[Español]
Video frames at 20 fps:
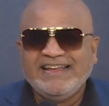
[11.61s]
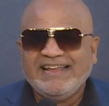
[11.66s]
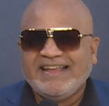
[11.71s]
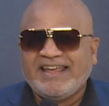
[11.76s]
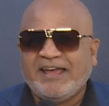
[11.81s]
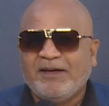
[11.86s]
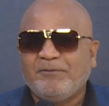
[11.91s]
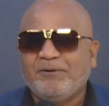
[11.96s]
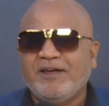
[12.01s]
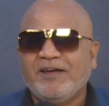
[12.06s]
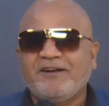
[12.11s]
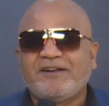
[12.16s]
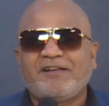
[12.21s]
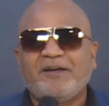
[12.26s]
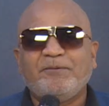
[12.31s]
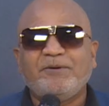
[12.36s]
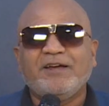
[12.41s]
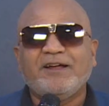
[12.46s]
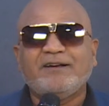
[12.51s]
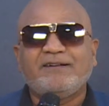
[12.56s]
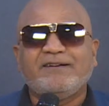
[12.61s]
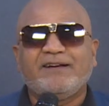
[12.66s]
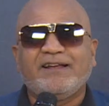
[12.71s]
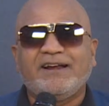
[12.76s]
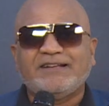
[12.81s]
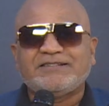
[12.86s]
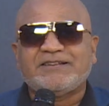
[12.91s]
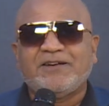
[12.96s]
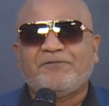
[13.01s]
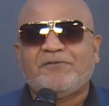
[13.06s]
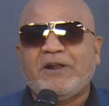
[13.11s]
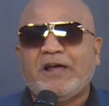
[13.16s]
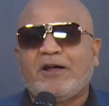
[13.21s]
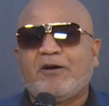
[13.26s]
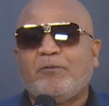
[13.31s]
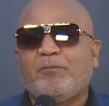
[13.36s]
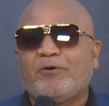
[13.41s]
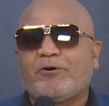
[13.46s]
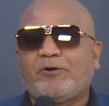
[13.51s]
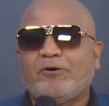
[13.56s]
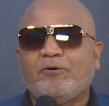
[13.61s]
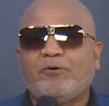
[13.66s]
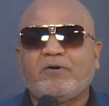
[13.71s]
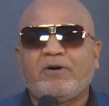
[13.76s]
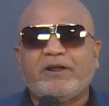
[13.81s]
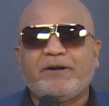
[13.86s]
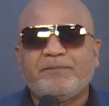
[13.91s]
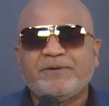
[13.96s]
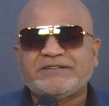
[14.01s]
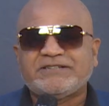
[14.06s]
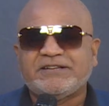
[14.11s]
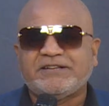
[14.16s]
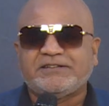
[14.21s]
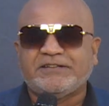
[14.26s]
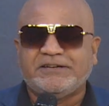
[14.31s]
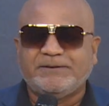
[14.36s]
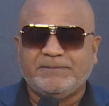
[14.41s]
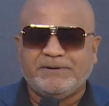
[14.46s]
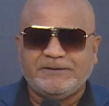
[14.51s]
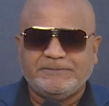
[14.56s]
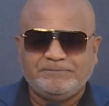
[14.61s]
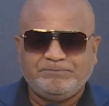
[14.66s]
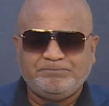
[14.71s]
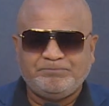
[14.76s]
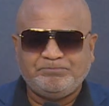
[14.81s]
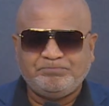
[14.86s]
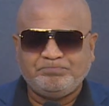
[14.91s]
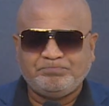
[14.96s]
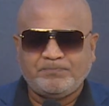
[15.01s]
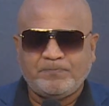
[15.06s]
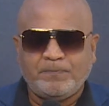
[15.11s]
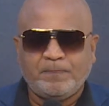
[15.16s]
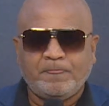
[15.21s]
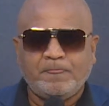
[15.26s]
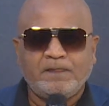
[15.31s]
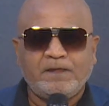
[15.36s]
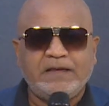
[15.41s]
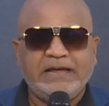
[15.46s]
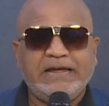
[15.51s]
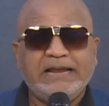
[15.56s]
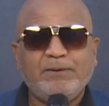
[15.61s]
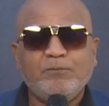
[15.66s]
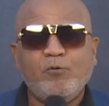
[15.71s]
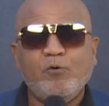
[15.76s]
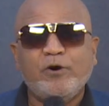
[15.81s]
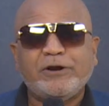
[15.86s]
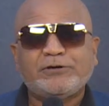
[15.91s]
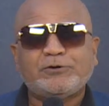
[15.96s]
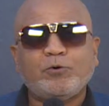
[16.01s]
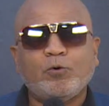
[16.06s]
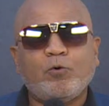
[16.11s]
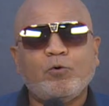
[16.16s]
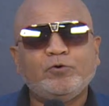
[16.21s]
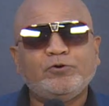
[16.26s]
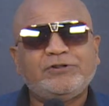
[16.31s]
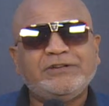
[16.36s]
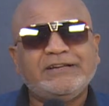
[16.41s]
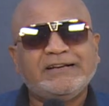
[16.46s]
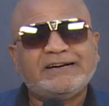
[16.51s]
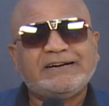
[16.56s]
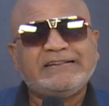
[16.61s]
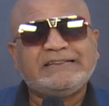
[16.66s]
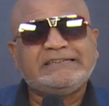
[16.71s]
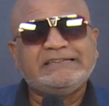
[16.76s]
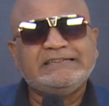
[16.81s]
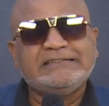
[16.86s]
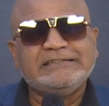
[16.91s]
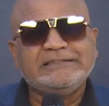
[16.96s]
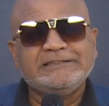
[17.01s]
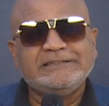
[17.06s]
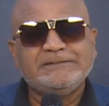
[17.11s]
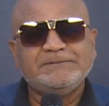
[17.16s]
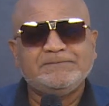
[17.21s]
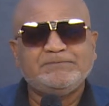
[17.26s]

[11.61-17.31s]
Qué bien, qué bien. Gracias, Flaco, por colocarme ese tema. El muerto con tierra tiene.